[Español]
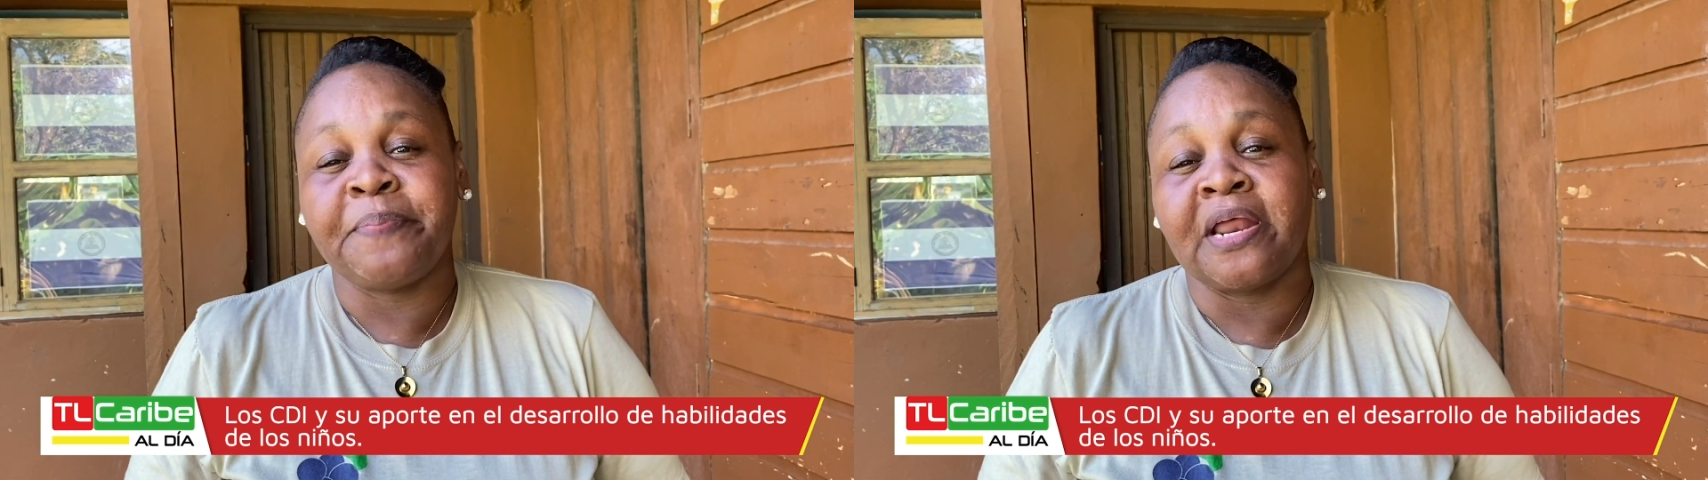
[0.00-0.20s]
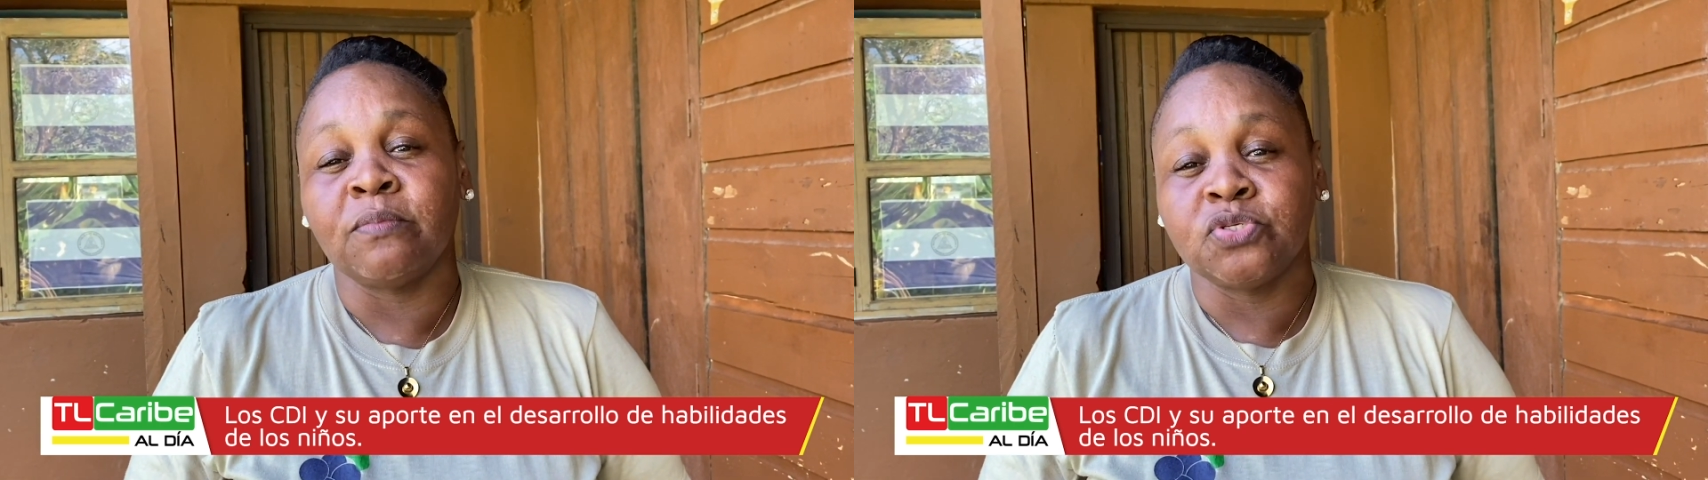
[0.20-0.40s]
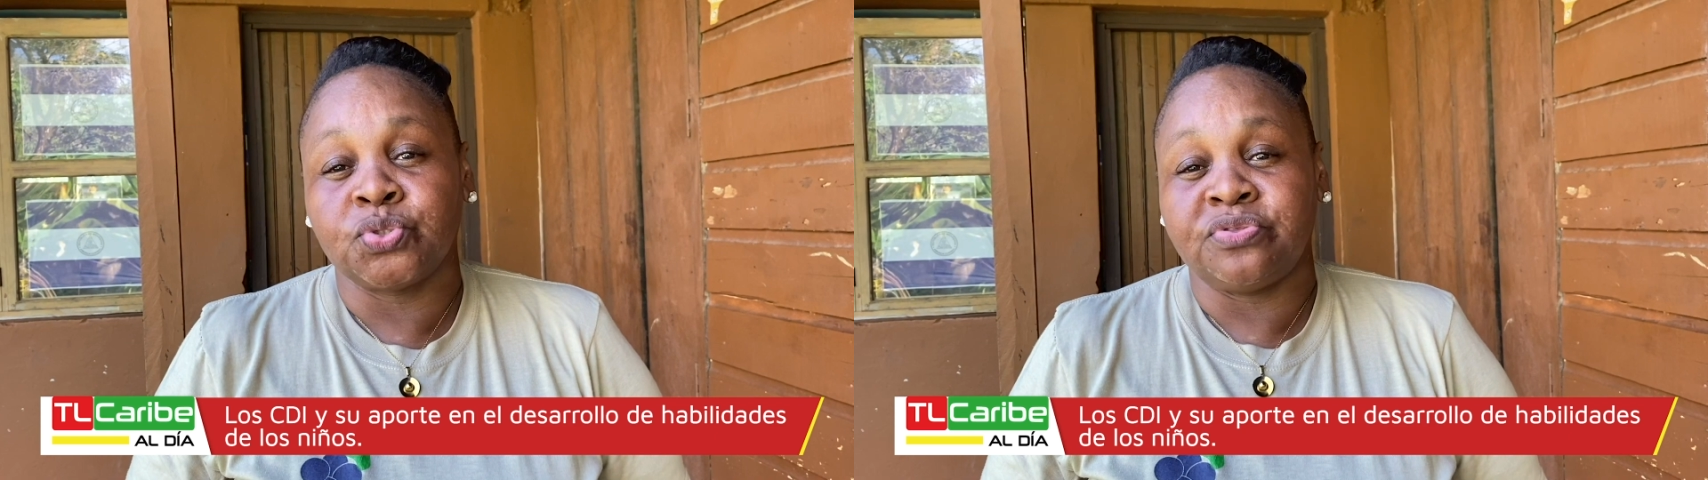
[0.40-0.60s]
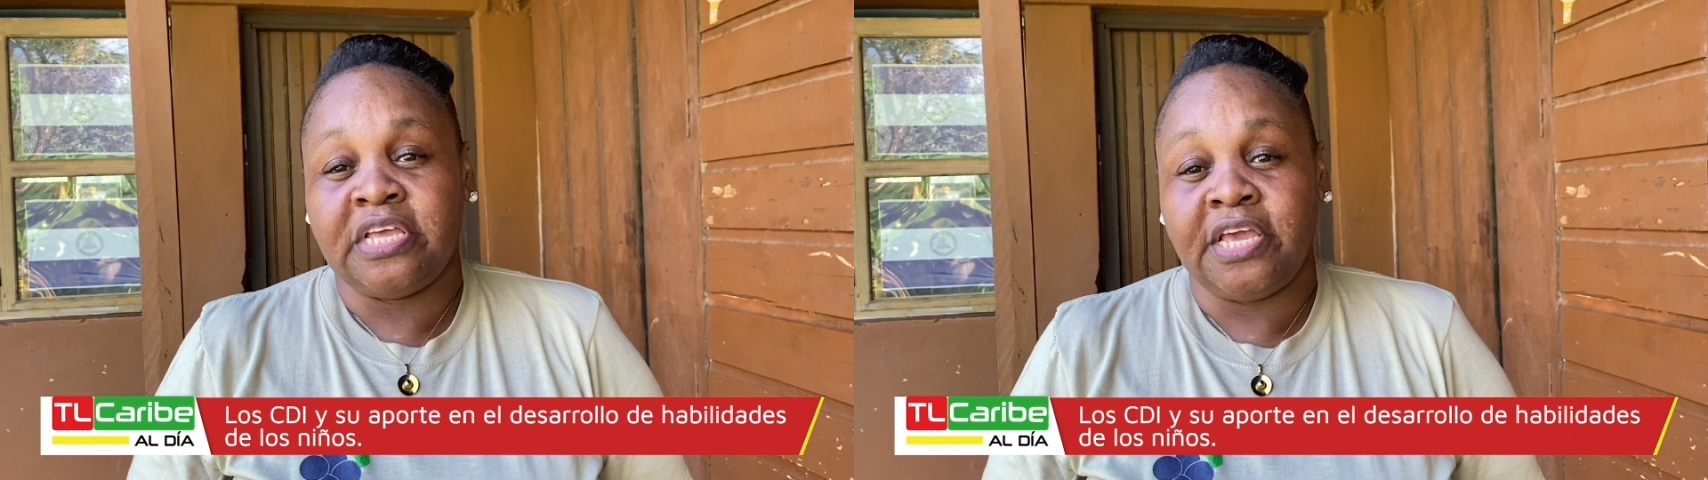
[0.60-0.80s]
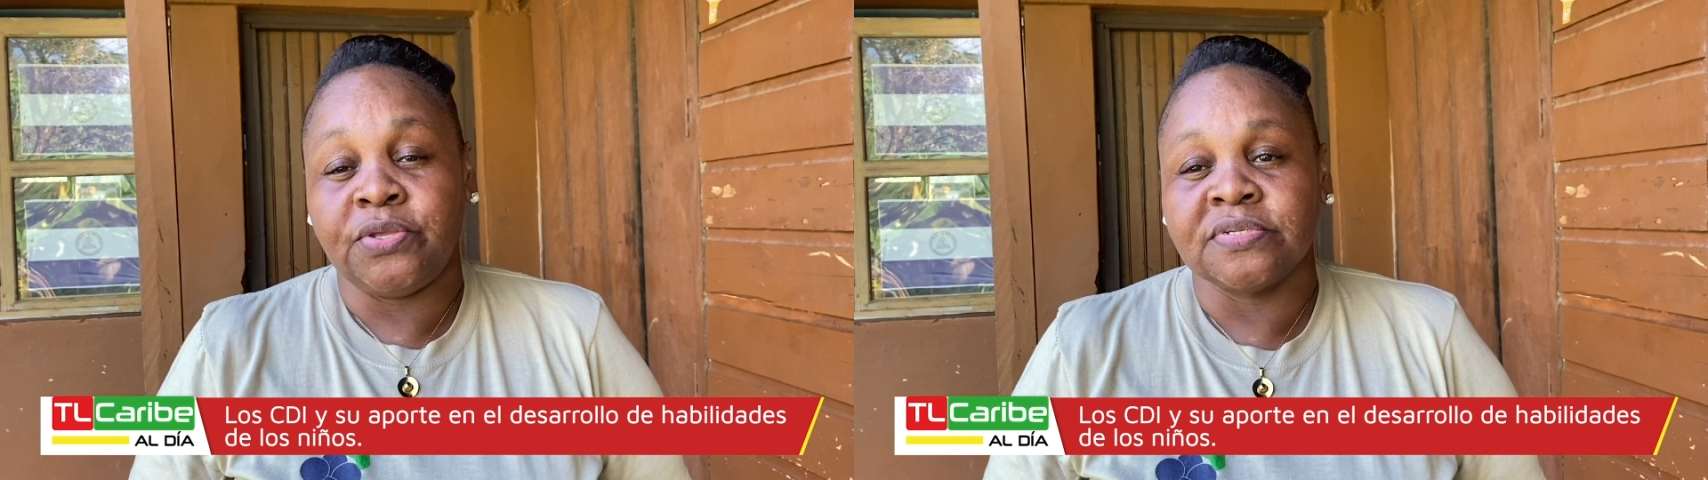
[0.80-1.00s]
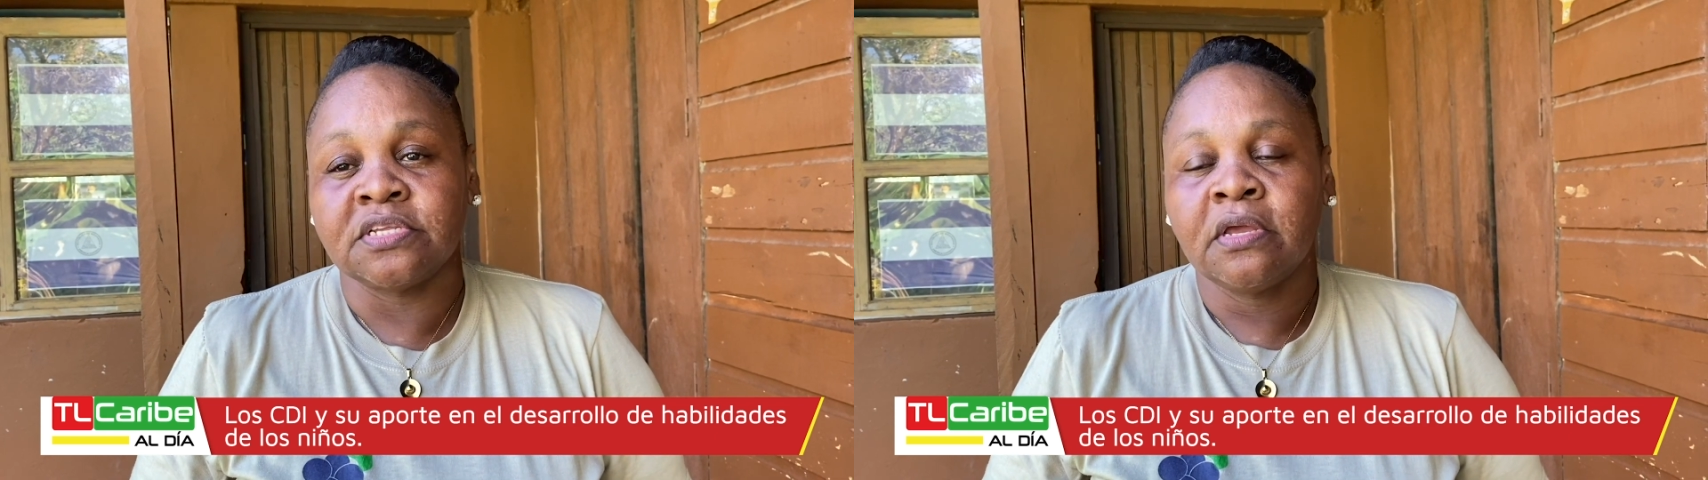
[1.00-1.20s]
para muchos de ellos,